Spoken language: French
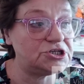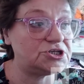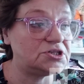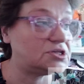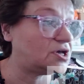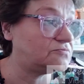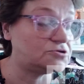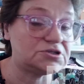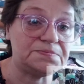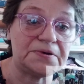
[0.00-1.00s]
des chaînes et
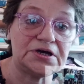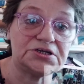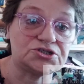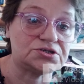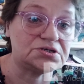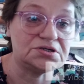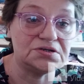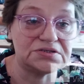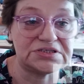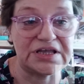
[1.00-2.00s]
trams, je sais pas,
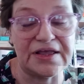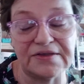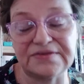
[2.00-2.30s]
je, ça